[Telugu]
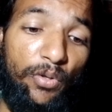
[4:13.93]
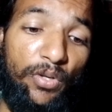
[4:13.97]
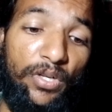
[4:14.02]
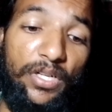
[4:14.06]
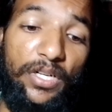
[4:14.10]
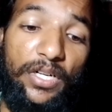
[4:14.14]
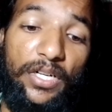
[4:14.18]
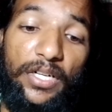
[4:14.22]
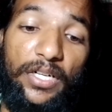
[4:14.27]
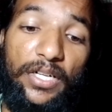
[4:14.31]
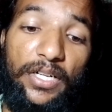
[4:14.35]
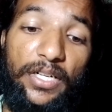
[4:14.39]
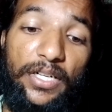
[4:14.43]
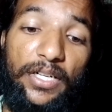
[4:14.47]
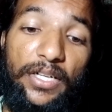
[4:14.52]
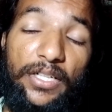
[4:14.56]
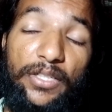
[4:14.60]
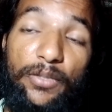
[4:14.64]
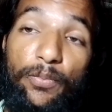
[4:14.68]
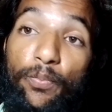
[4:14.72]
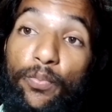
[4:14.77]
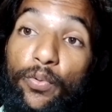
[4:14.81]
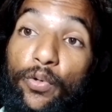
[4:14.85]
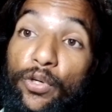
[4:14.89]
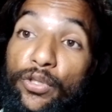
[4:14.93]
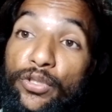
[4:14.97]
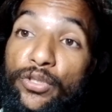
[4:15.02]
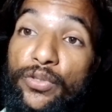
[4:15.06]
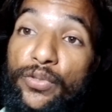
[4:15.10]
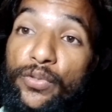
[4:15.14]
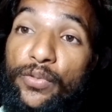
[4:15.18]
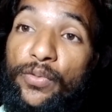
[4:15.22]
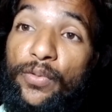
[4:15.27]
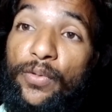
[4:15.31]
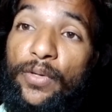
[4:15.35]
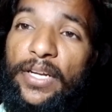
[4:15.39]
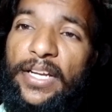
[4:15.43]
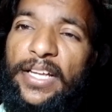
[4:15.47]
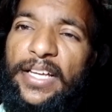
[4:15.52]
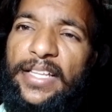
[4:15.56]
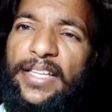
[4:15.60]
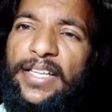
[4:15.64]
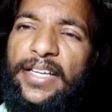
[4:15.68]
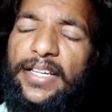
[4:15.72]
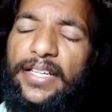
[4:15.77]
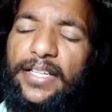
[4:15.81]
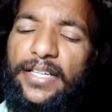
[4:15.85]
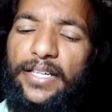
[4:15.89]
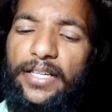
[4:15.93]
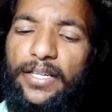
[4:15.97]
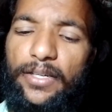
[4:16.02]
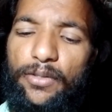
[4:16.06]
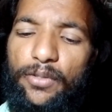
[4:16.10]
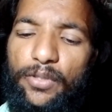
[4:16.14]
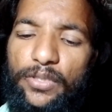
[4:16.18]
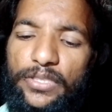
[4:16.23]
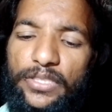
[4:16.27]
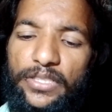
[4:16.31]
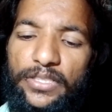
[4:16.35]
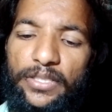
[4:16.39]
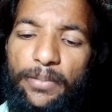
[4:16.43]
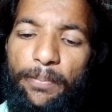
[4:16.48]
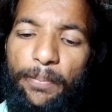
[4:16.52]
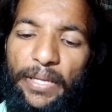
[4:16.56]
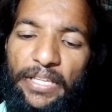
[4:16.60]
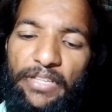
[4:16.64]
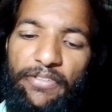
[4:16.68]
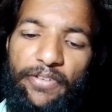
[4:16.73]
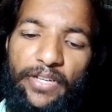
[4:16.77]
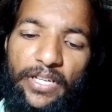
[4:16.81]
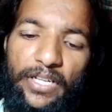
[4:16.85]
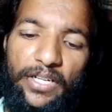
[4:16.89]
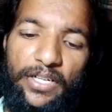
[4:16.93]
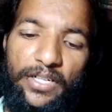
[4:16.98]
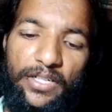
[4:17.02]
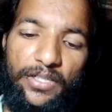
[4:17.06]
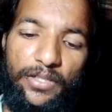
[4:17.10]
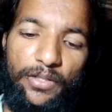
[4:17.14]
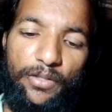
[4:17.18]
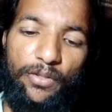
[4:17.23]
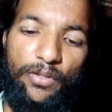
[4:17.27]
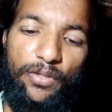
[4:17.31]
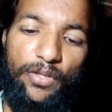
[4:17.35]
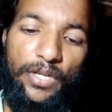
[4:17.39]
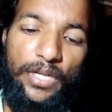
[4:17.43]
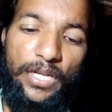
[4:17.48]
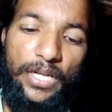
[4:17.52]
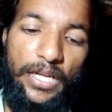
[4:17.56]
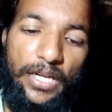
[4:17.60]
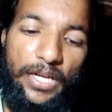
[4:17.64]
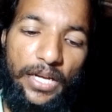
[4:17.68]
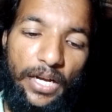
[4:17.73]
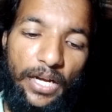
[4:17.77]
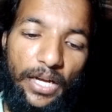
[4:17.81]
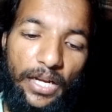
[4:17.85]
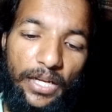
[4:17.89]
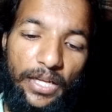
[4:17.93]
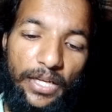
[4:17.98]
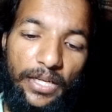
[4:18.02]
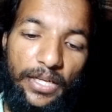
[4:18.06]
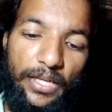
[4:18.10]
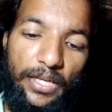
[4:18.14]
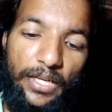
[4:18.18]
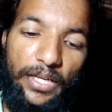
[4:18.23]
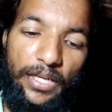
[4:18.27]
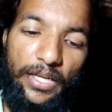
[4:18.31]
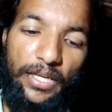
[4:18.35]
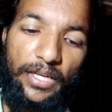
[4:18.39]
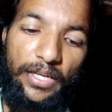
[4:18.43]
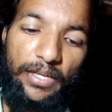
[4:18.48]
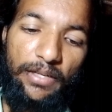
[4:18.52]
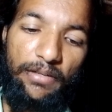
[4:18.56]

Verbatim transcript: ఒక పోస్టుకు లేదా రీల్కి వచ్చేసి పదివేలు అన్నట్టు అలాగే